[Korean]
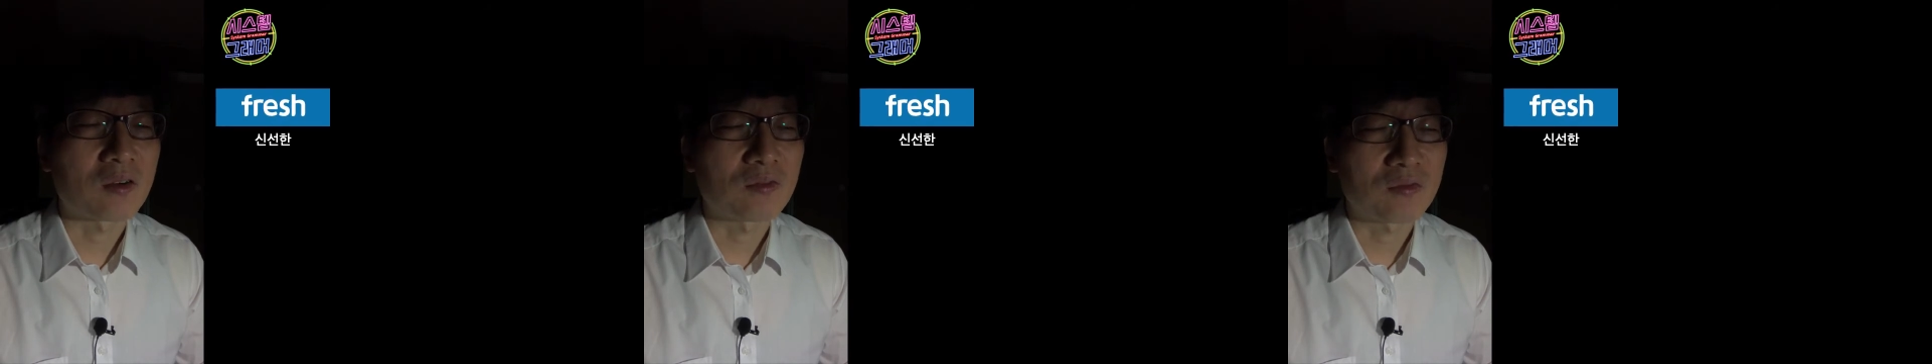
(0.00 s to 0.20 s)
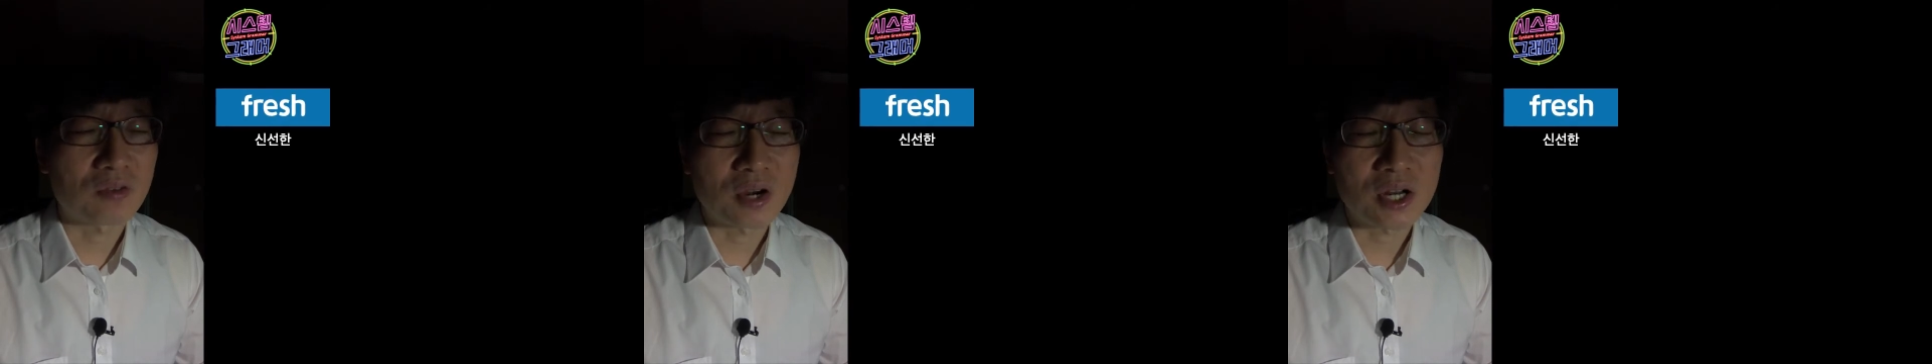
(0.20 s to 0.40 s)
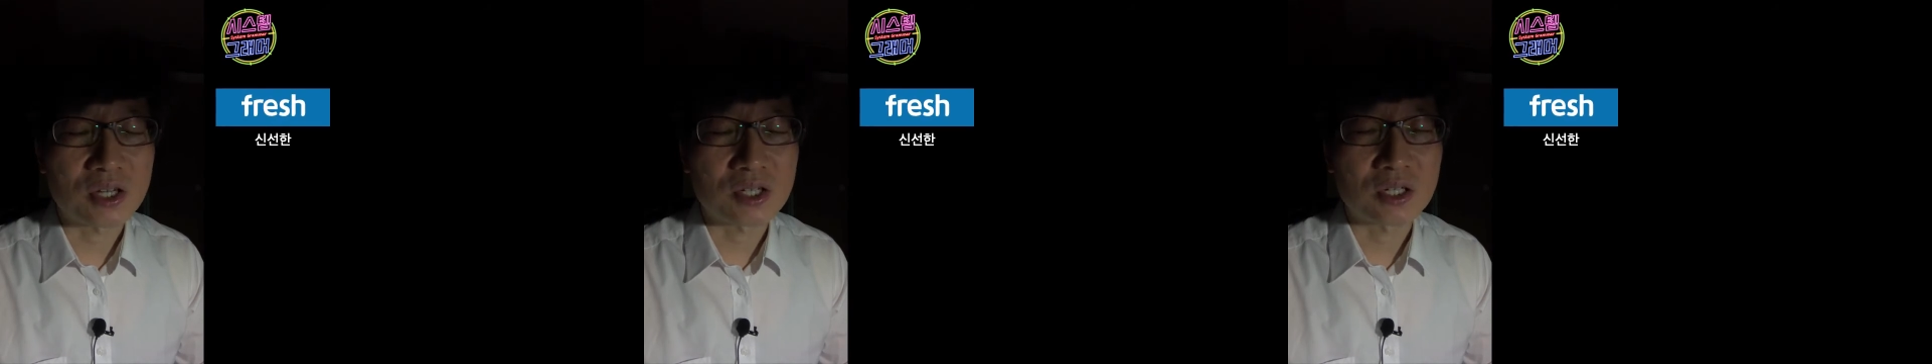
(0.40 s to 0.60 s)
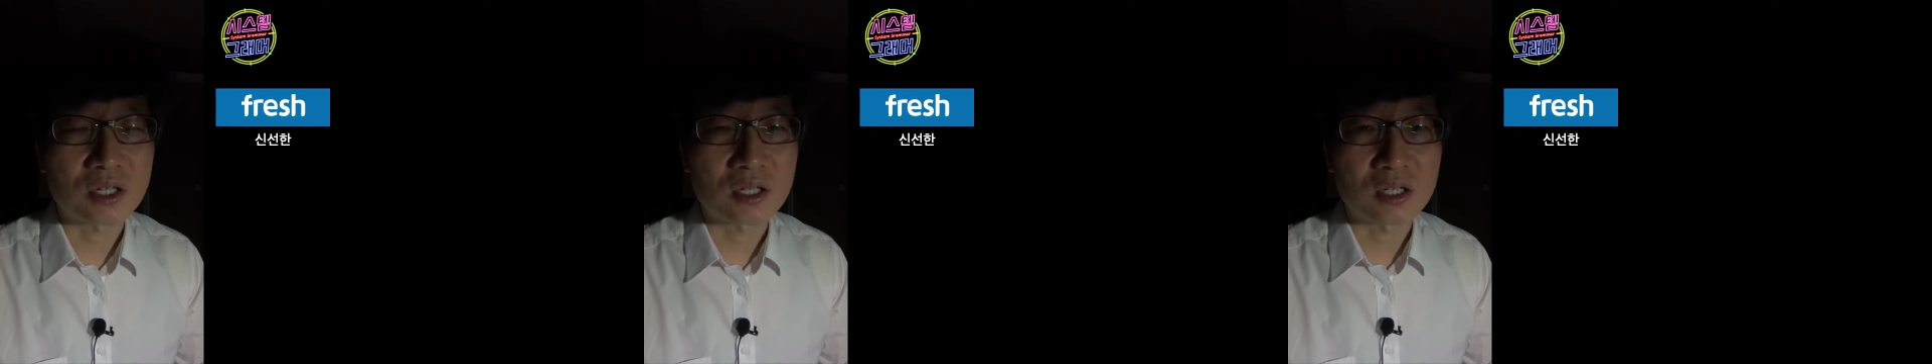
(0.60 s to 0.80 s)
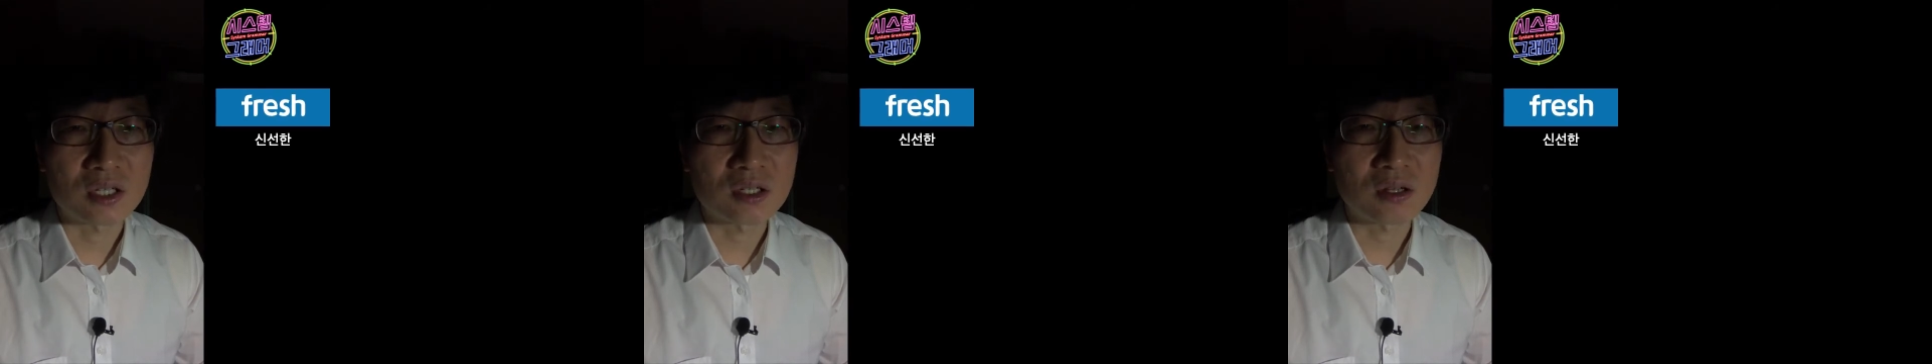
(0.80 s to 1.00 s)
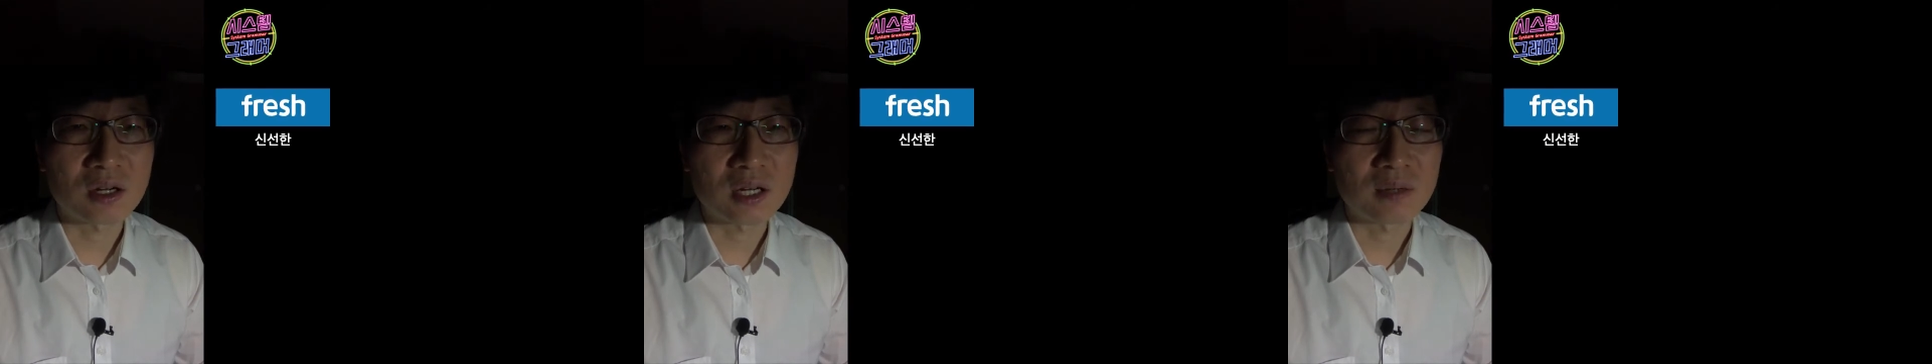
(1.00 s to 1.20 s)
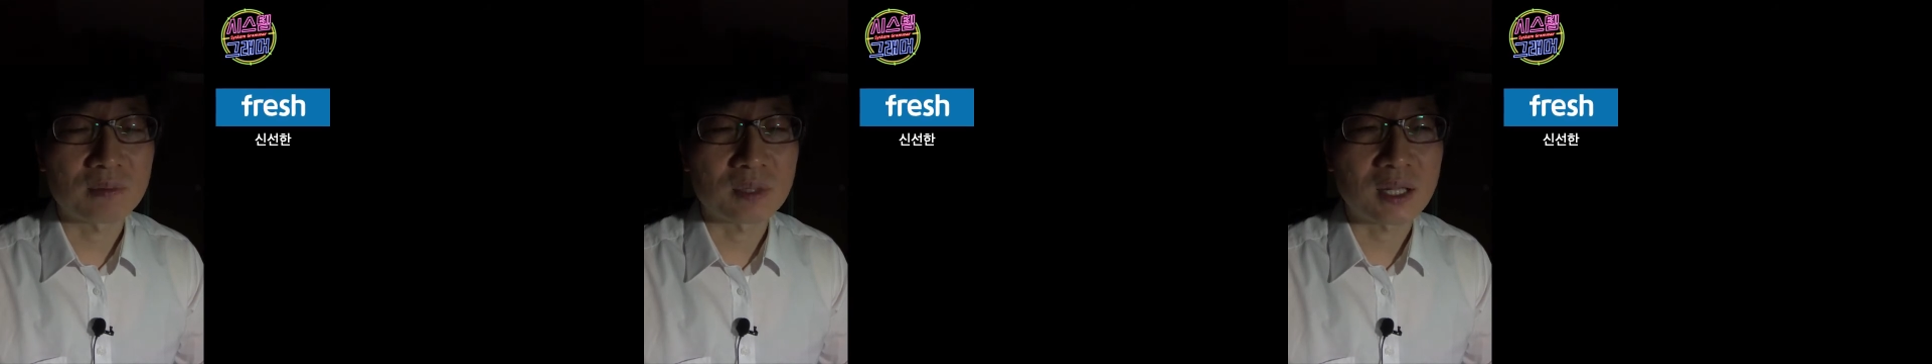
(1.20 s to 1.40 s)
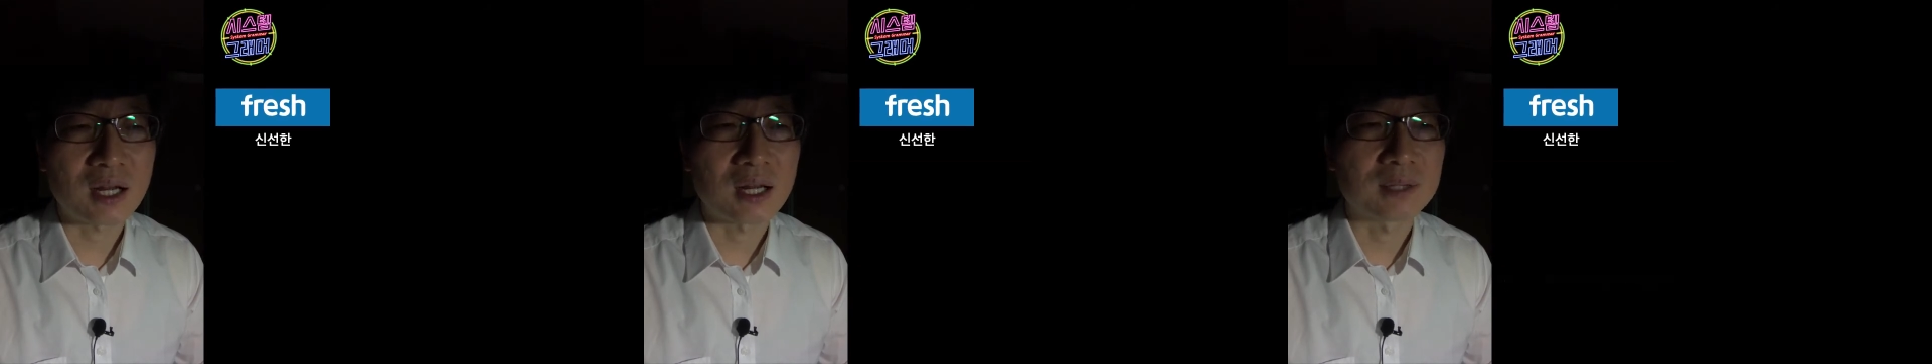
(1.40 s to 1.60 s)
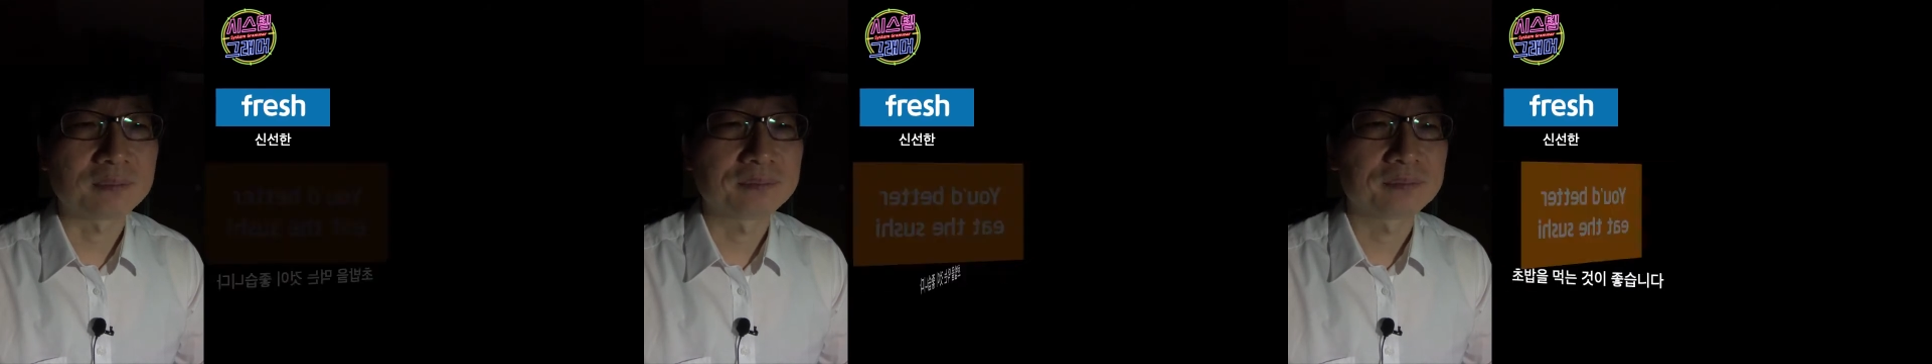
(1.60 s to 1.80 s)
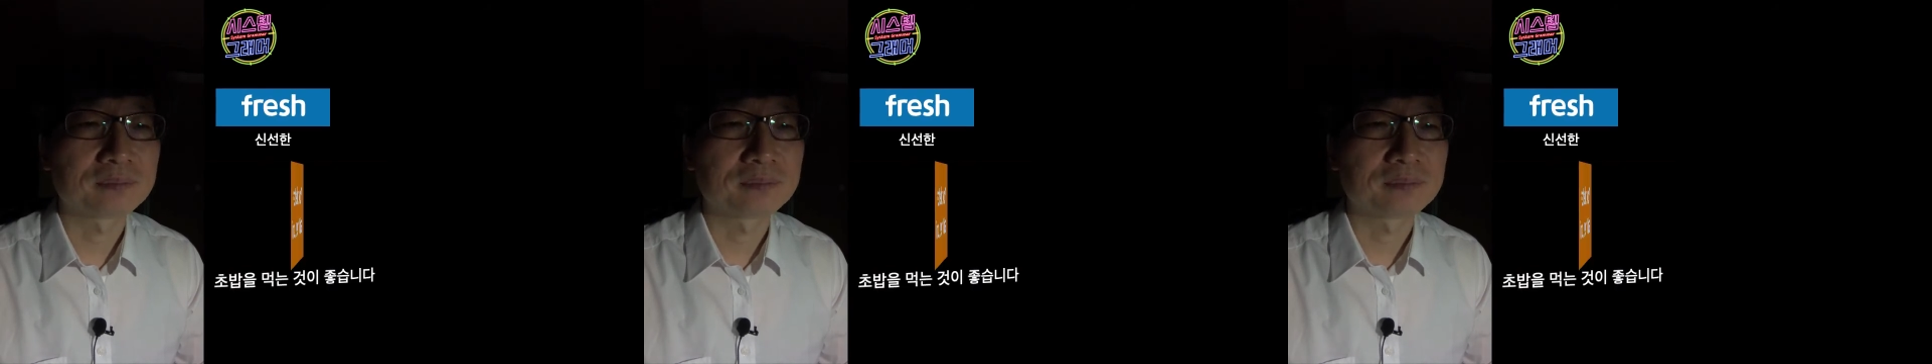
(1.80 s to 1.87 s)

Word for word: fresh, 신선한입니다.